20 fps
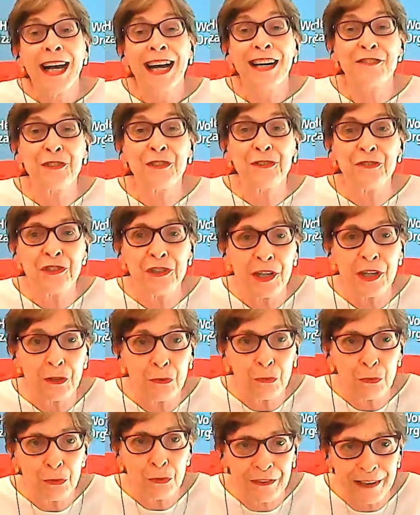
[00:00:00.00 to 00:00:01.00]
A gente ainda
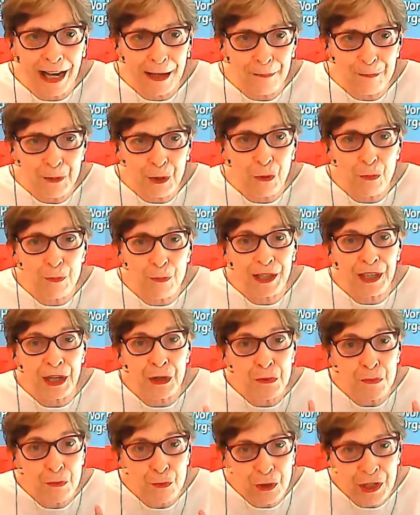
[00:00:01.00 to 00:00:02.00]
não sabe como é
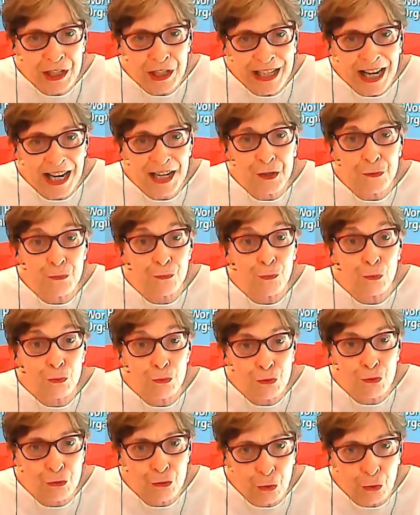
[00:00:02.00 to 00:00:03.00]
que a imunidade
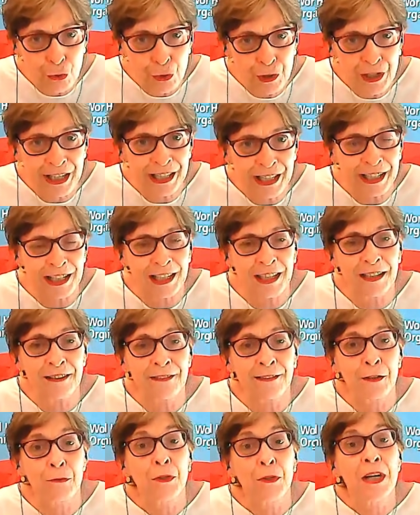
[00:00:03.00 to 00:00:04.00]
funciona em
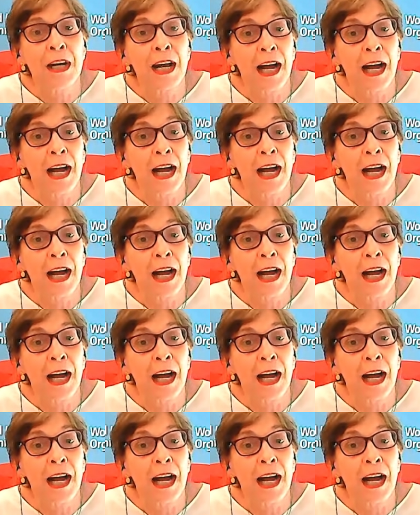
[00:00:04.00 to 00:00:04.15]
relação